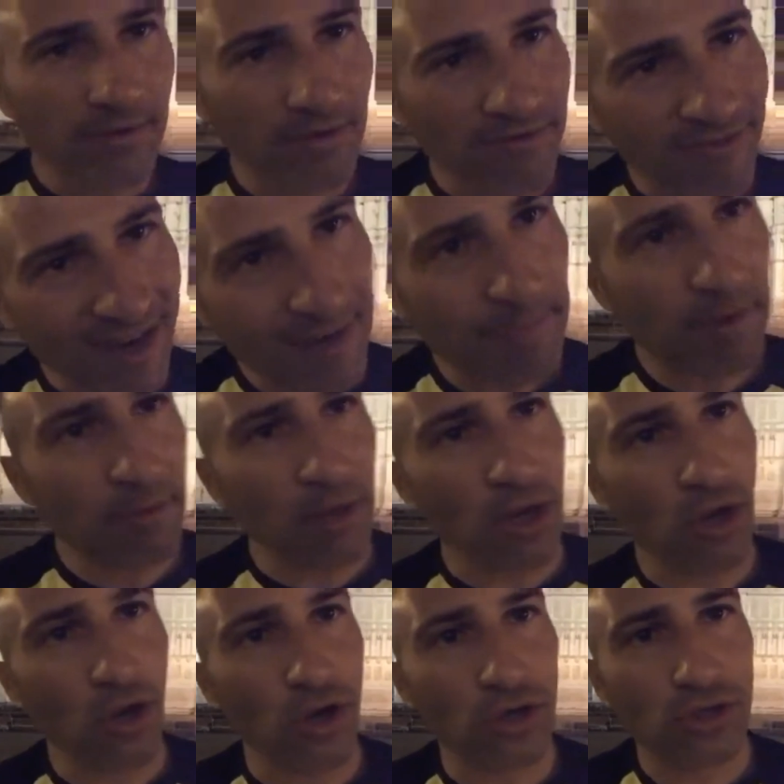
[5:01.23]
fa il primo
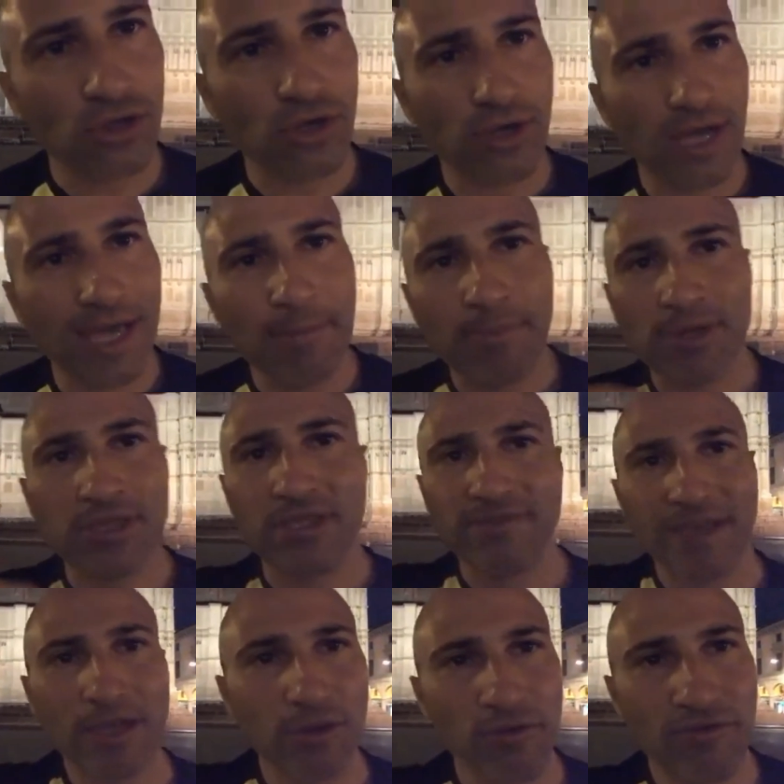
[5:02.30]
accordo e poi ti
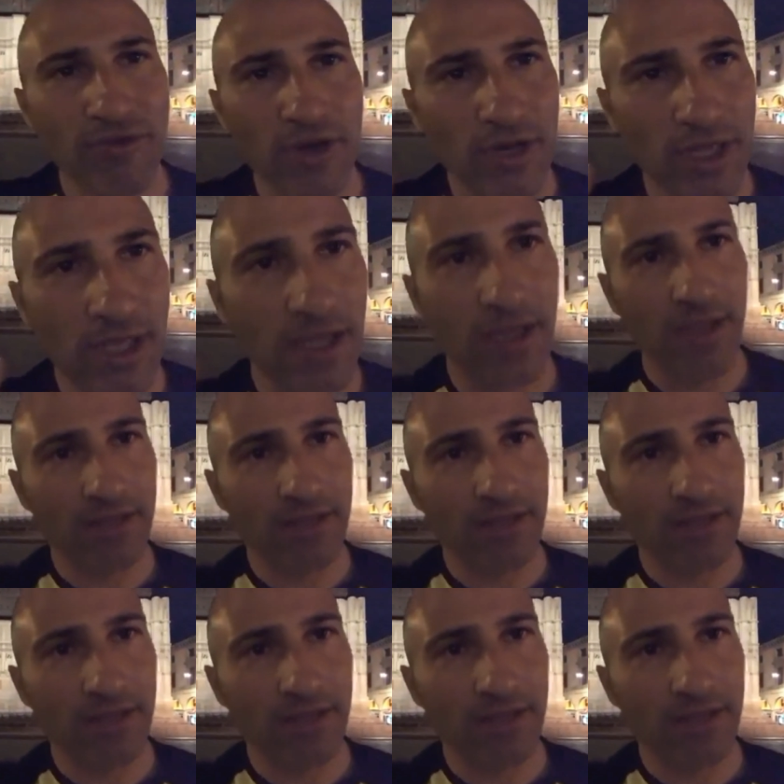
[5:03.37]
vengono fuori